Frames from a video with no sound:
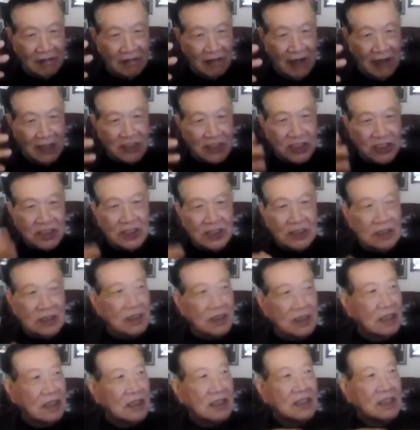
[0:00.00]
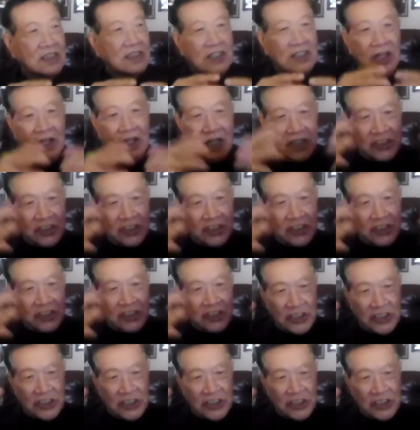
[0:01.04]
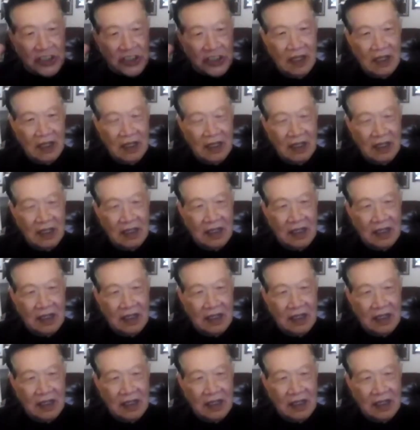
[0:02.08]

还是整个世界的